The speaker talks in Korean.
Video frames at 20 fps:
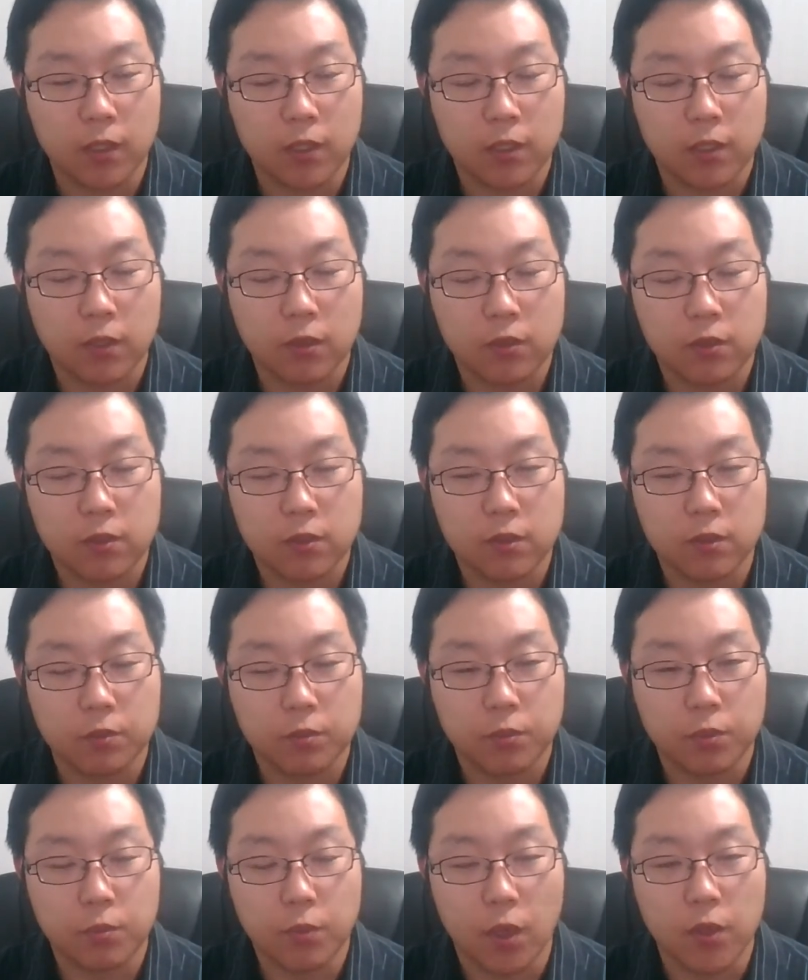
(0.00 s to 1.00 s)
이것을
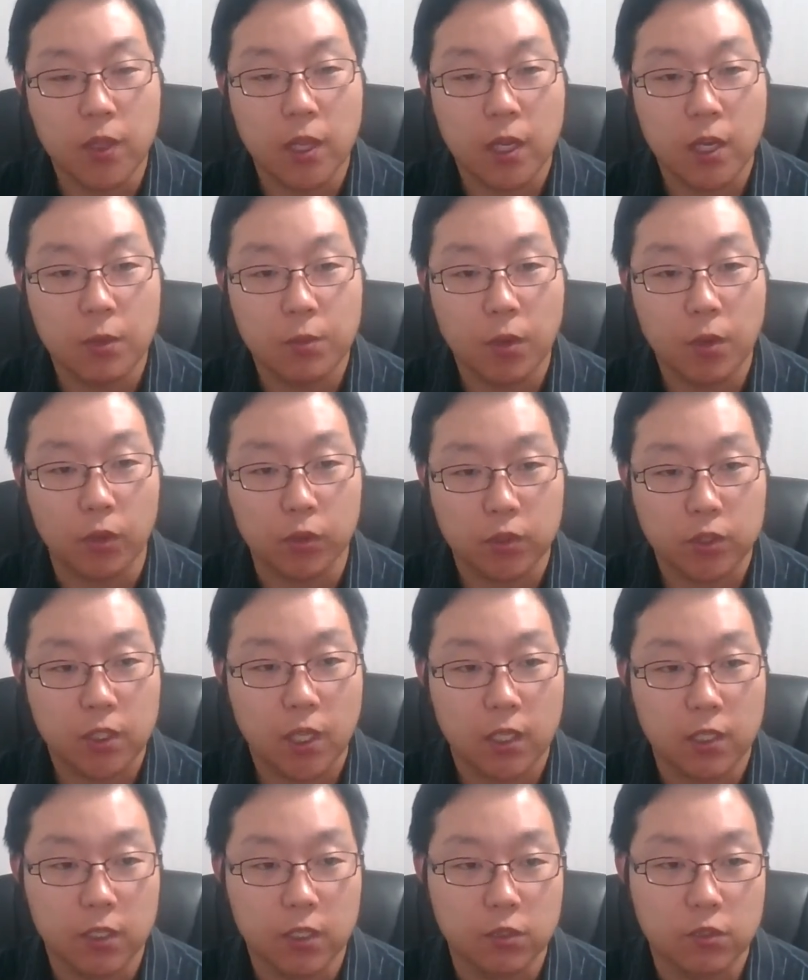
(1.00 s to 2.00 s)
면하려면
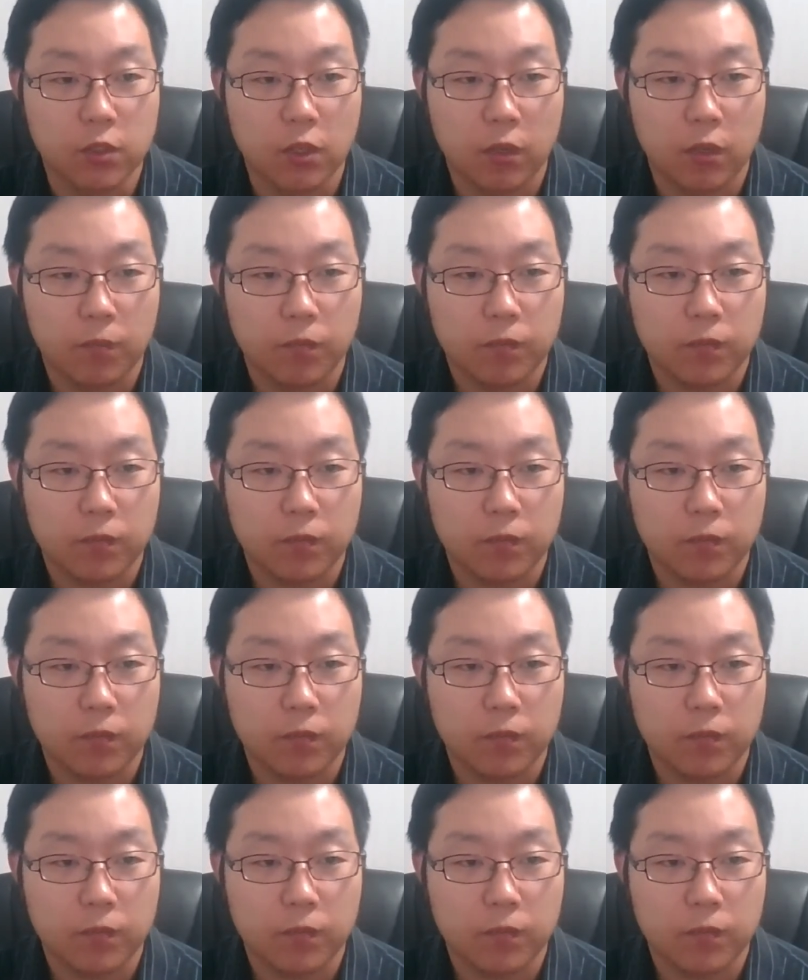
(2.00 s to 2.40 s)
어떻게 해야 되죠?